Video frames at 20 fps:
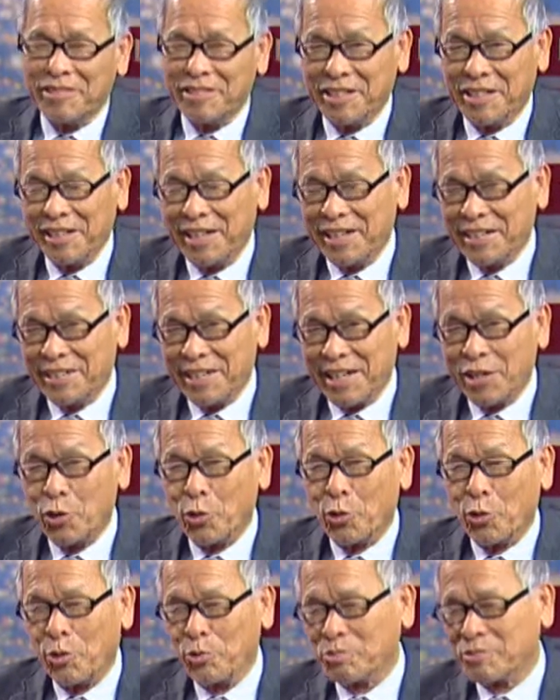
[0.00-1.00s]
dưới cái chế
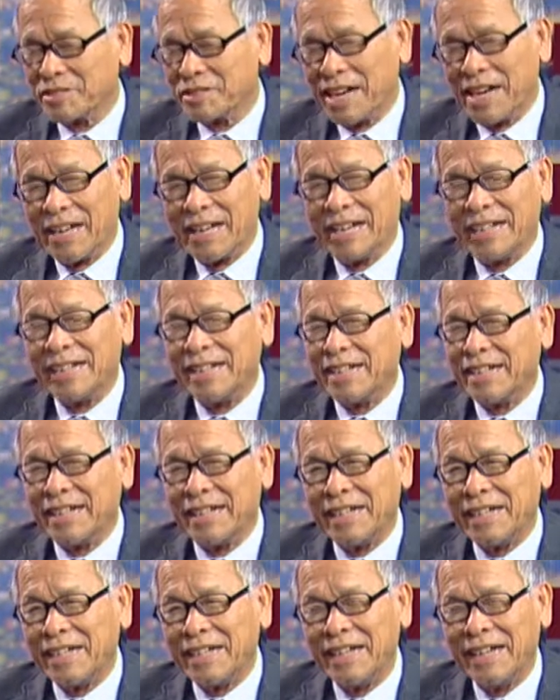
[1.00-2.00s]
độ cộng sản đó thì
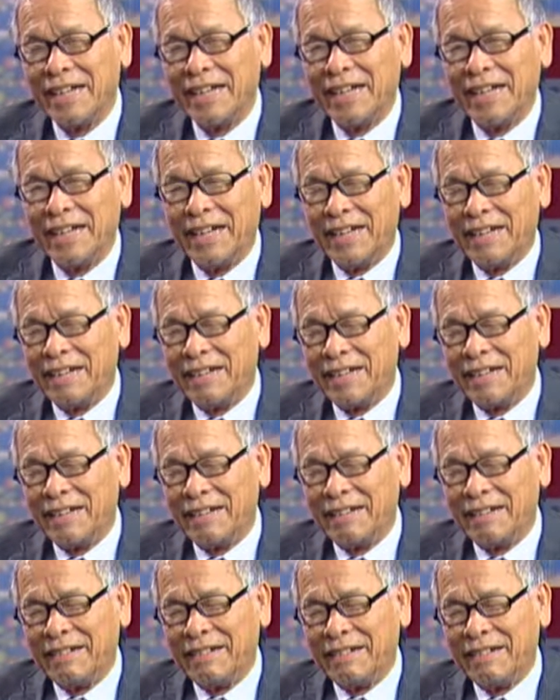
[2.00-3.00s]
thì
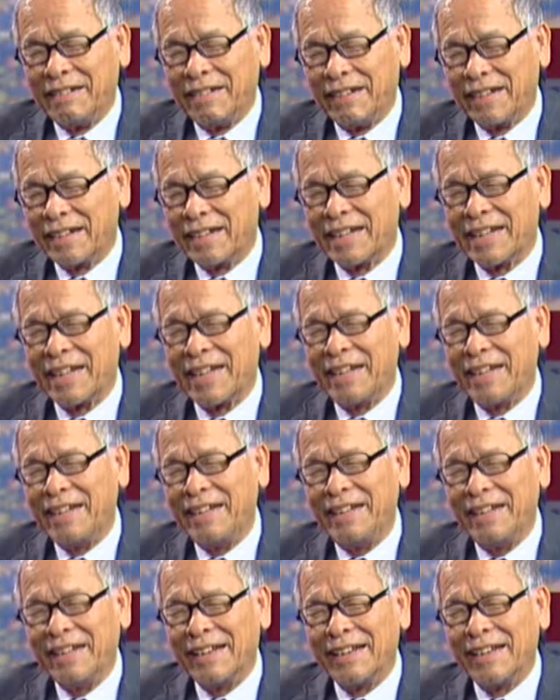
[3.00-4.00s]
người ta thấy
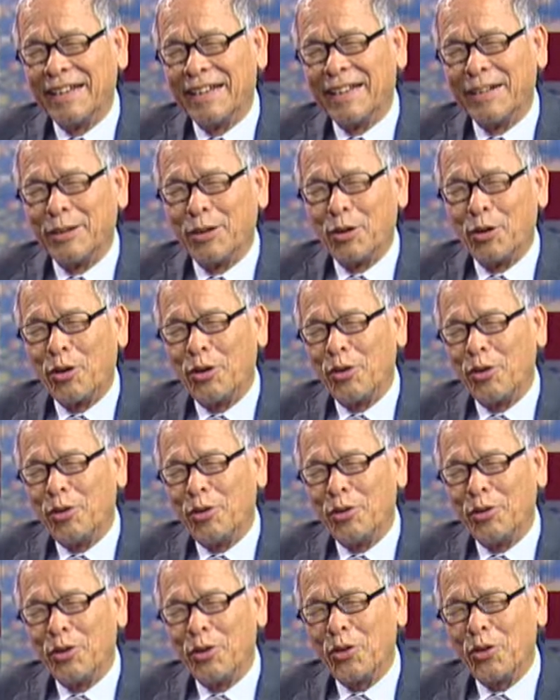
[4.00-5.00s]
là
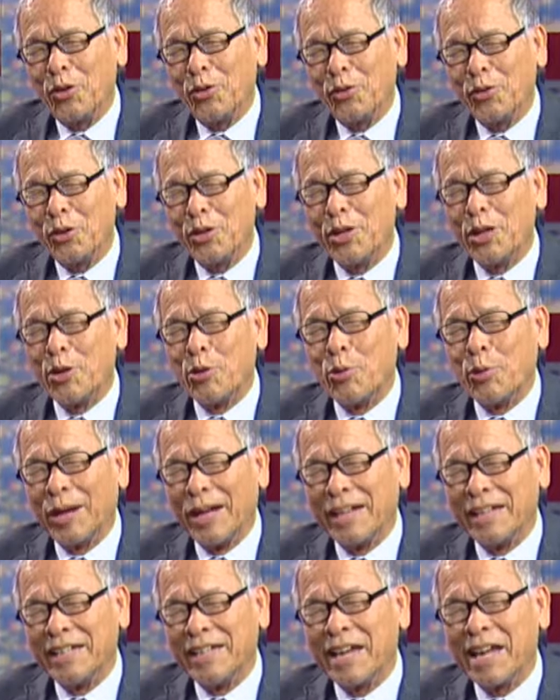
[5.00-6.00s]
nó nó nó đều
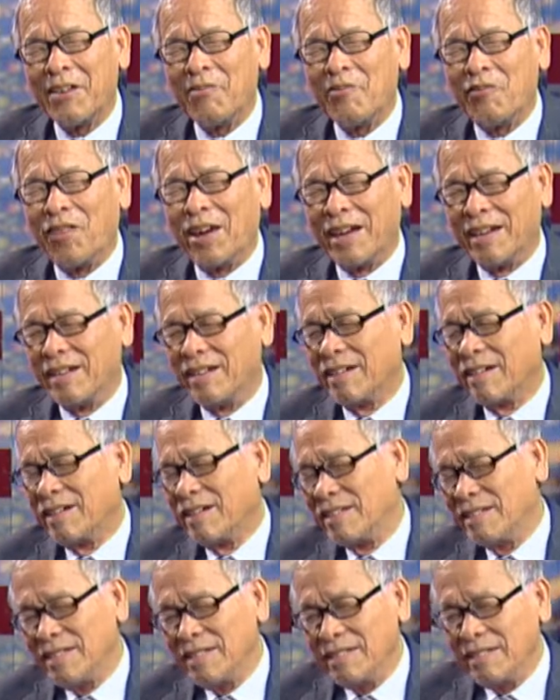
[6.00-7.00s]
là những cái phản
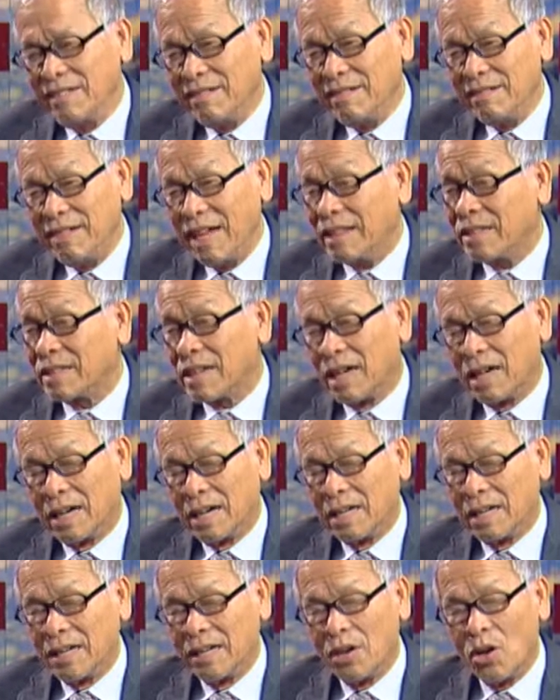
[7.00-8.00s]
ứng nhất
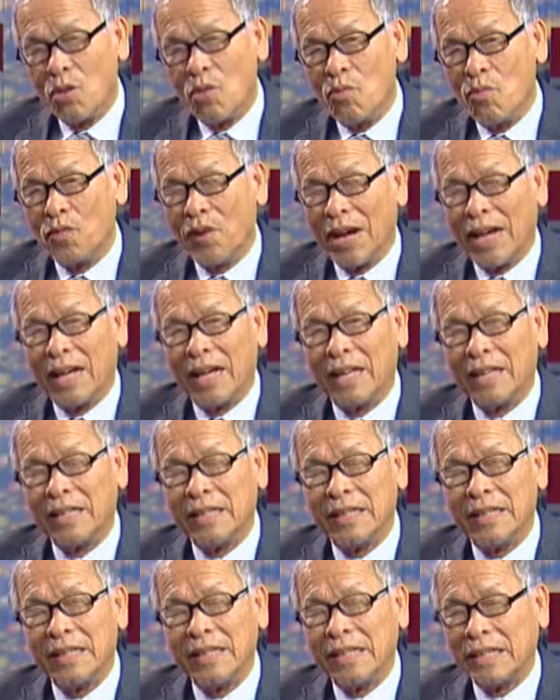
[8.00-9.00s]
thời nó không phải là
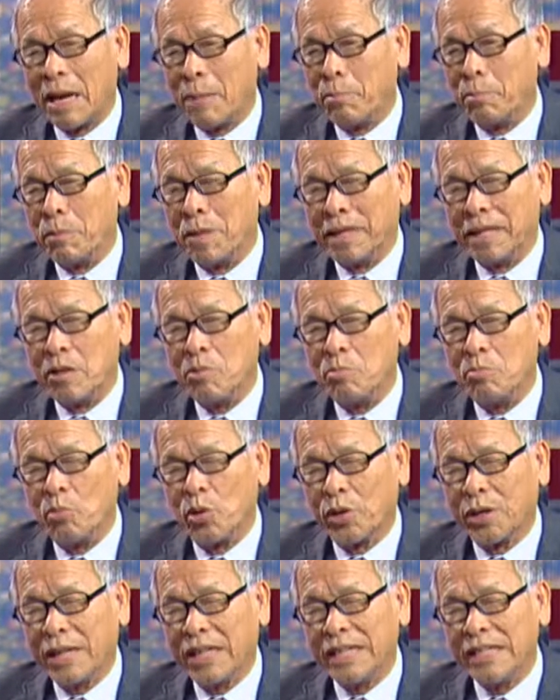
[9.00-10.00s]
những nằm ở trong
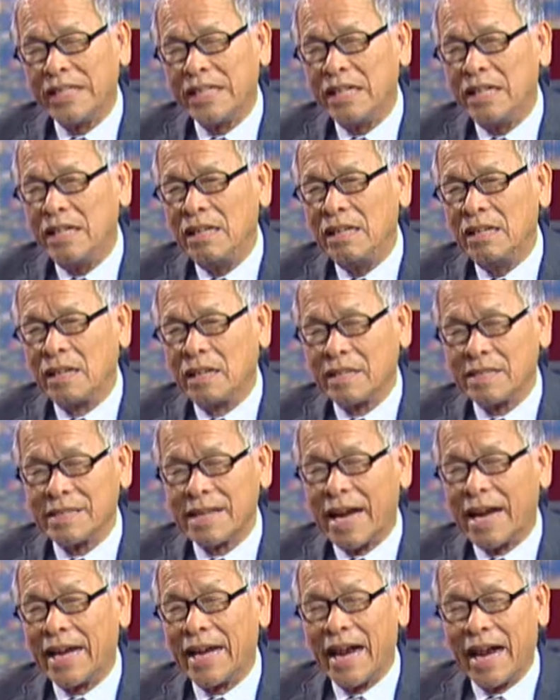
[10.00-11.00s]
một cái chiến lược
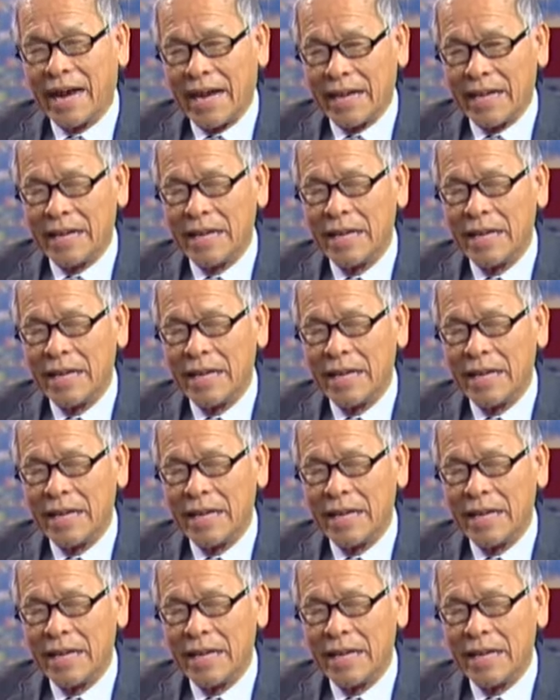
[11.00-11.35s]
dài hạn